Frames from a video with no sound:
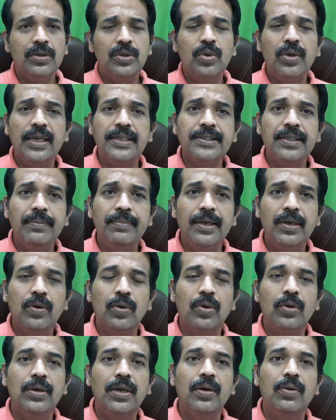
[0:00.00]
तो ऐसे में
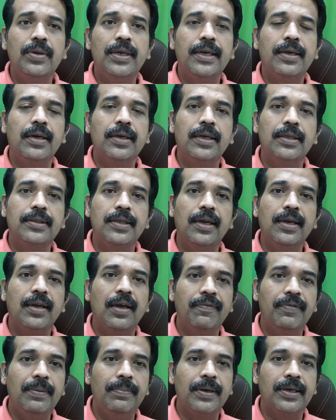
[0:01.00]
कोरोना होने का खतरा
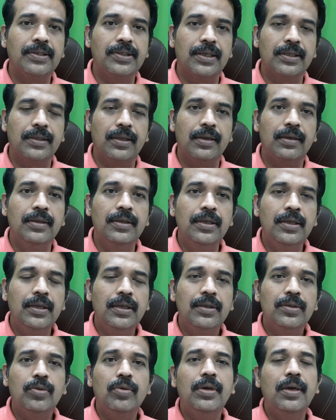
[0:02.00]
काफ़ी बढ़ जाता है
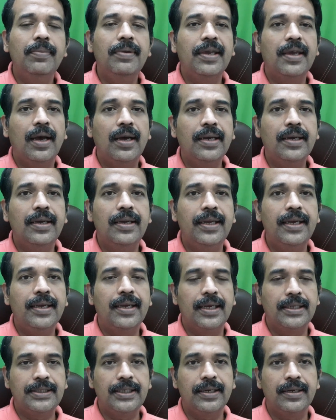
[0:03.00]
तो हम क्या करें
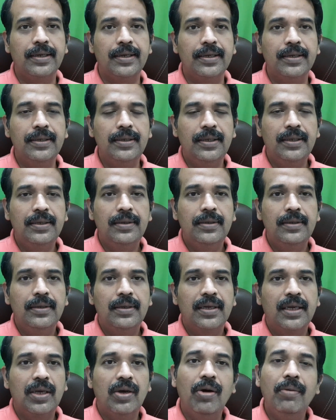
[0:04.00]
कैसे करें
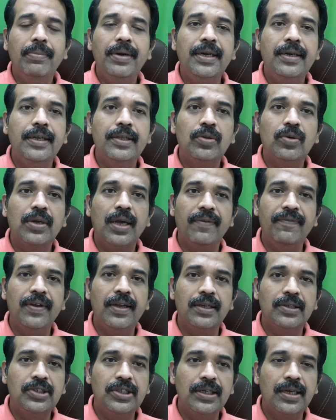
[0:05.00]
गवर्नमेंट ने तो काफ़ी
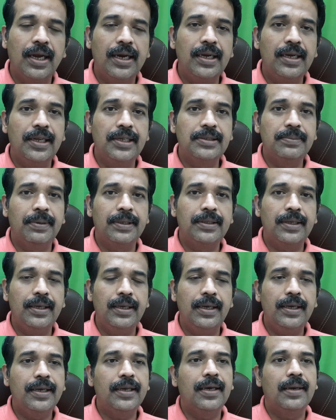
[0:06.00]
अच्छी गाइडलाइंस बताई
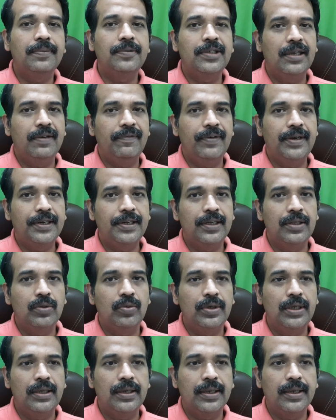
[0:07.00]
है कि आप छः फीट की
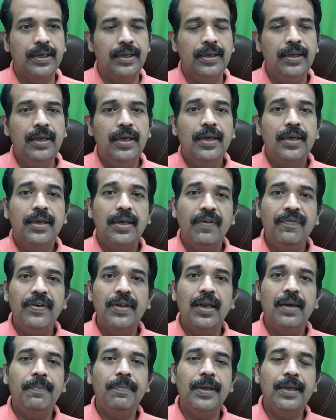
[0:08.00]
दूरी रखें या
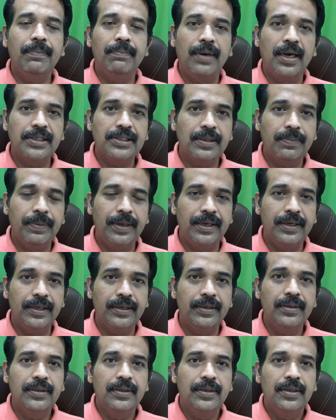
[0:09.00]
फिर आप एक मास्क
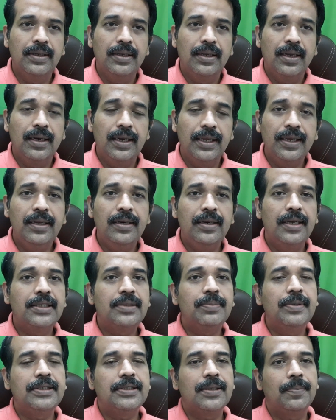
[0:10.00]
पहने लेकिन
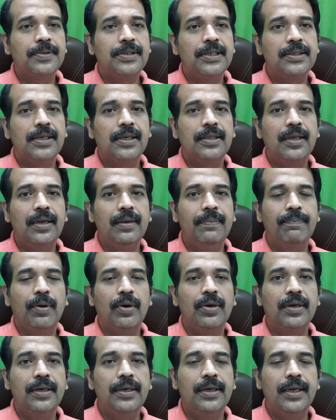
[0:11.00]
इसमें सबसे ज़्यादा
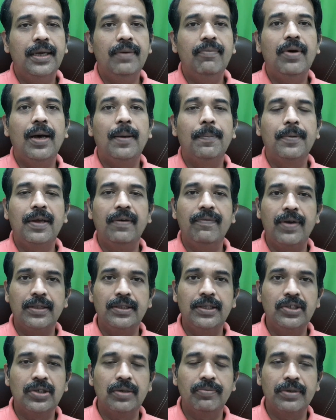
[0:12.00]
इम्पॉर्टेंट है वो आपका
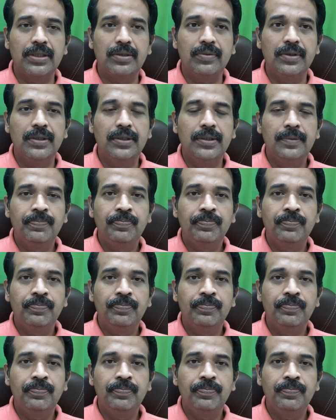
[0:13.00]
वैदिक क्षमत्व